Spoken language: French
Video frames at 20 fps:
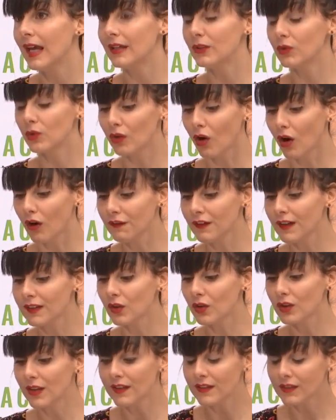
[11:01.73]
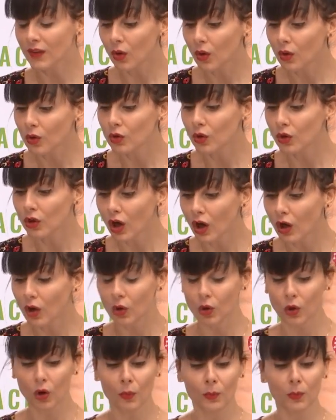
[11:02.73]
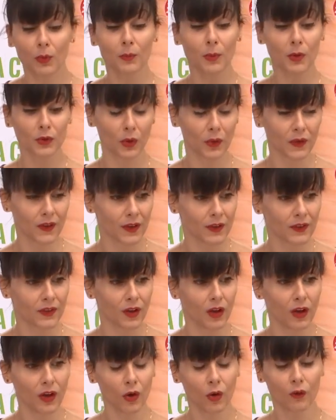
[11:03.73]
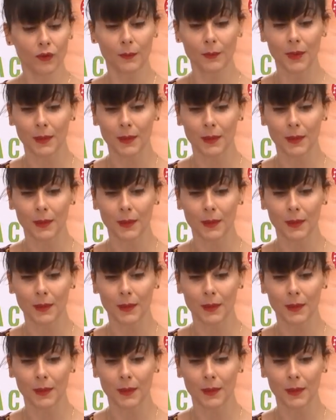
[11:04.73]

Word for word: Mmh. Et donc en fait, en laissant le corps au repos pendant 16 heures,